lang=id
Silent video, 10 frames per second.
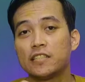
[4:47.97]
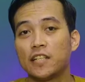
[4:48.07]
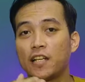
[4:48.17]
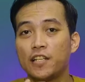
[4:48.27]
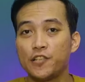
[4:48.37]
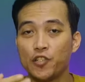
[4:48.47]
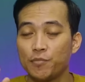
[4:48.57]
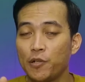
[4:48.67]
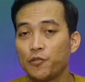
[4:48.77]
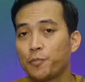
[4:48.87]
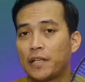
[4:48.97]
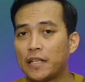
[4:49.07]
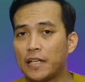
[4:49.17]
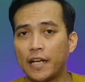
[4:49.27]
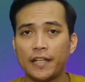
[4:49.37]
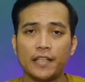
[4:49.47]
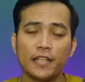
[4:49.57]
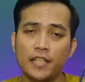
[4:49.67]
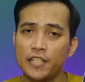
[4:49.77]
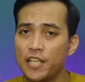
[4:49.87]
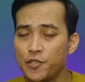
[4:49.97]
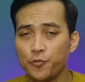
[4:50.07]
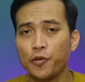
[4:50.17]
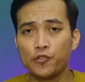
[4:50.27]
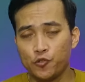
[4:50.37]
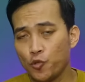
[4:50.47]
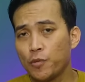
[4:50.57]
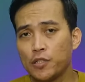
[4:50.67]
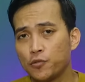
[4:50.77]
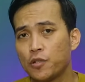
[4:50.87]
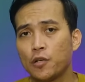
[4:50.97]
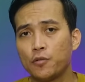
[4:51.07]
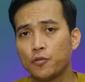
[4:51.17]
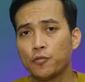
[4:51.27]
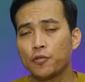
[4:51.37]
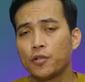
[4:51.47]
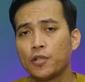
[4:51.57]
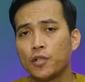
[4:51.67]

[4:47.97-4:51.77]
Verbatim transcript: Setelah dia coba untuk pegang raketnya dan dia juga coba juga untuk